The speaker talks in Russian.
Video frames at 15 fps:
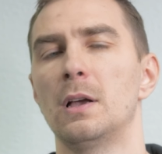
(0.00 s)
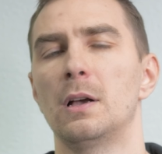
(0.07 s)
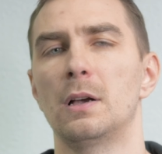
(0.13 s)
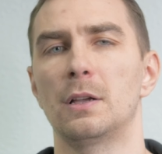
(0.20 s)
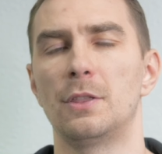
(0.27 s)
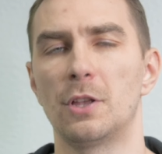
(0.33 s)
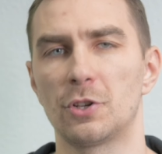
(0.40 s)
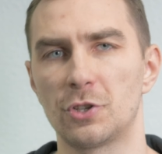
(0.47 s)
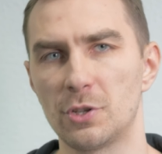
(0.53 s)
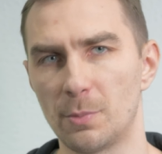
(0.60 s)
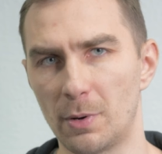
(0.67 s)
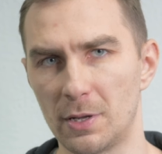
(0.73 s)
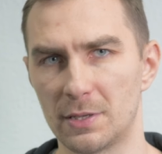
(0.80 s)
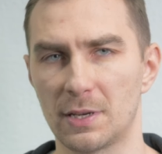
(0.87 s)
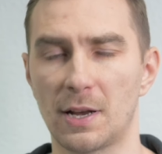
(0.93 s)
Э, должны
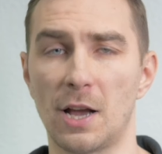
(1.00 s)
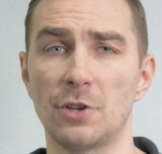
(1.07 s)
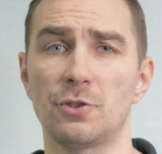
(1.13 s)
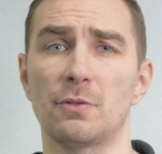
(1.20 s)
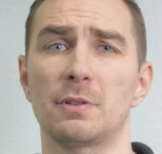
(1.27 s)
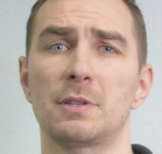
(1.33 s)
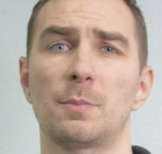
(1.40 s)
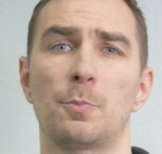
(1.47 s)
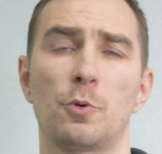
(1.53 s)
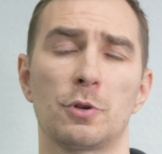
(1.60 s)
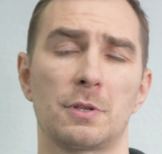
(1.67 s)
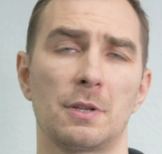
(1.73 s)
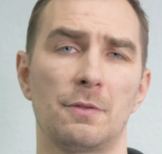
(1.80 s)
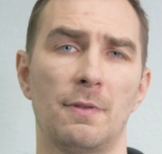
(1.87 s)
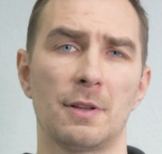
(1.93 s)
были заканчиваться
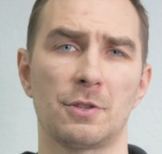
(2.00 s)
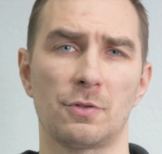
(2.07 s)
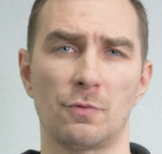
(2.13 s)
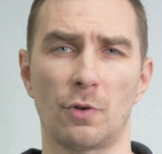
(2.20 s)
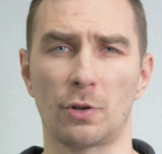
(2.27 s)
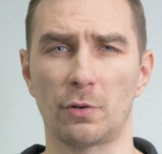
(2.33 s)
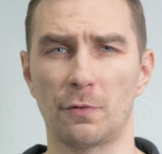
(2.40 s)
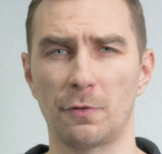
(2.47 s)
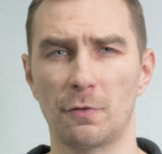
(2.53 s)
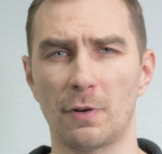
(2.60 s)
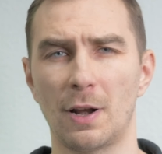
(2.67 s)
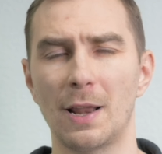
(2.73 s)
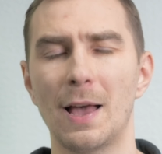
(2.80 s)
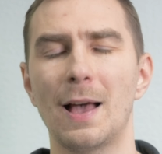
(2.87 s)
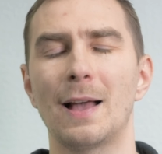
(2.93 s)
после 24
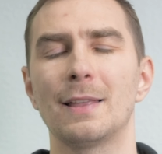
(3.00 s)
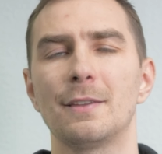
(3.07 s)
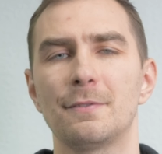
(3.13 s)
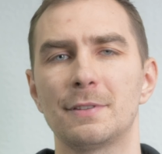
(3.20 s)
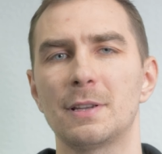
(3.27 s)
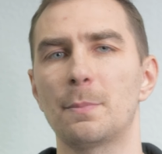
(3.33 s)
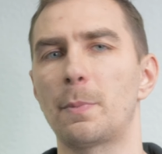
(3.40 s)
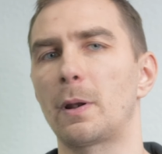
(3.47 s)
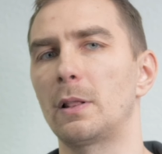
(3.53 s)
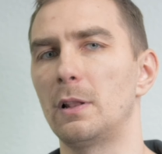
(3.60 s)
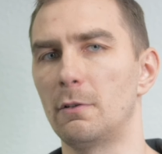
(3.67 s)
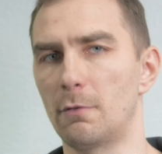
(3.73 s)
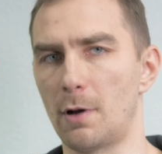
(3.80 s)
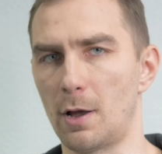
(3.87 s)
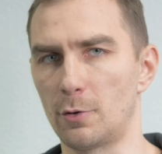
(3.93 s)
февраля, они все
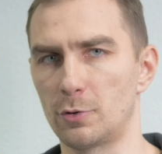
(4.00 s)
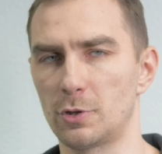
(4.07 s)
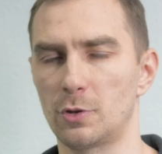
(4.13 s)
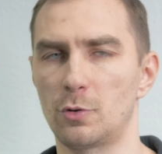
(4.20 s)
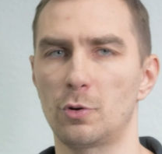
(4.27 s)
продлеваются.